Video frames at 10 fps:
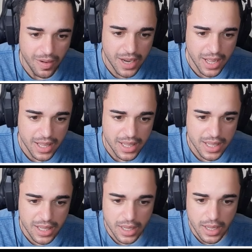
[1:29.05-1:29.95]
Olha.
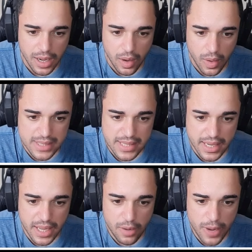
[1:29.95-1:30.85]
Ó, isso
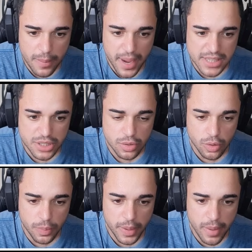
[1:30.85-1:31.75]
aqui é uma imagem
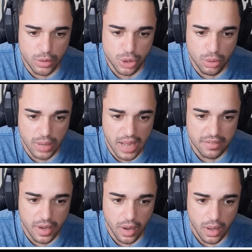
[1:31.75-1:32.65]
do primeiro jogo lá,
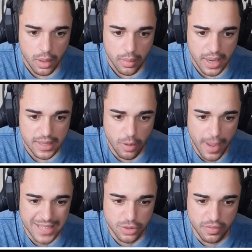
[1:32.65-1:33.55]
velho, ó. Cadê o
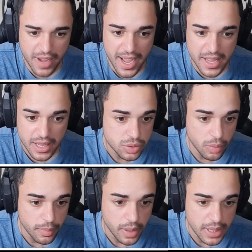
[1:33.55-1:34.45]
médico, velho?
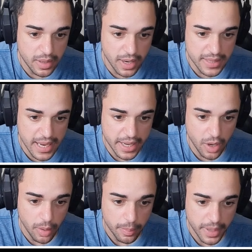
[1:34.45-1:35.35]
Ah, tá uma lanterna aqui,
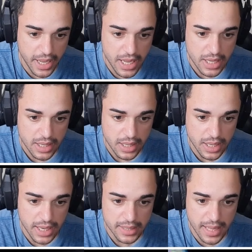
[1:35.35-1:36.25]
ó. Peguei.
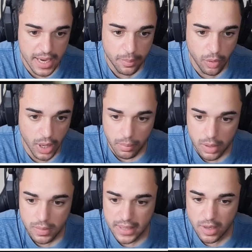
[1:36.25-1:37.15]
Liga a lanterna, boa.
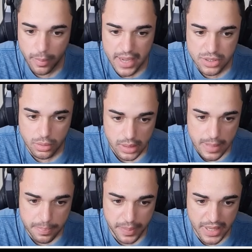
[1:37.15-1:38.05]
Mano, cadê o médico?
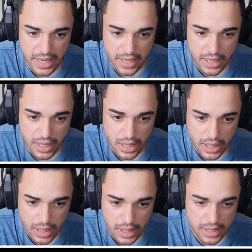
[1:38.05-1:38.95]
Tem pilha aqui.
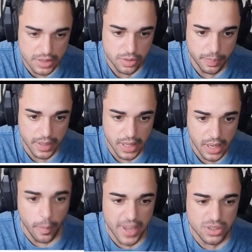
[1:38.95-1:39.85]
É isso, pilha.
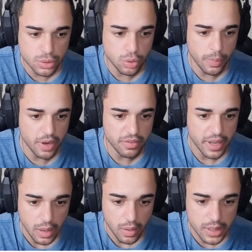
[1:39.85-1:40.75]
O médico sumiu,
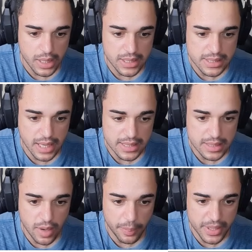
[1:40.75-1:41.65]
velho. Agora deu a desgraça.
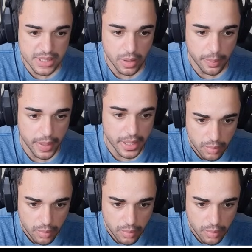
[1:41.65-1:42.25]
Deu a peste agora. Pera aí.